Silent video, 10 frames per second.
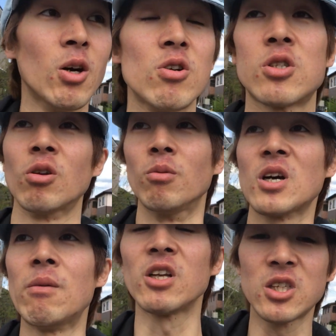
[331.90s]
テロリストの
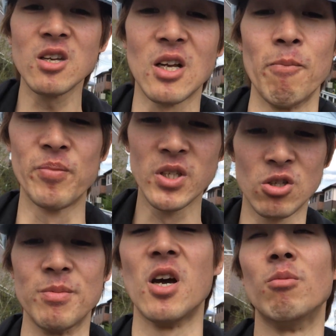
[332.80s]
かばってきた
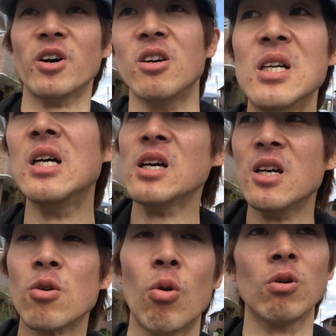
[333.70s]
罪はお前
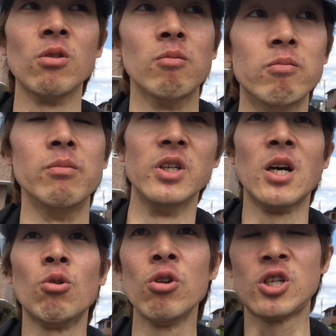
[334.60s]
これ
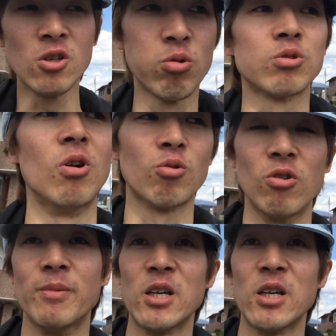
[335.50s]
皆殺しにするぞこの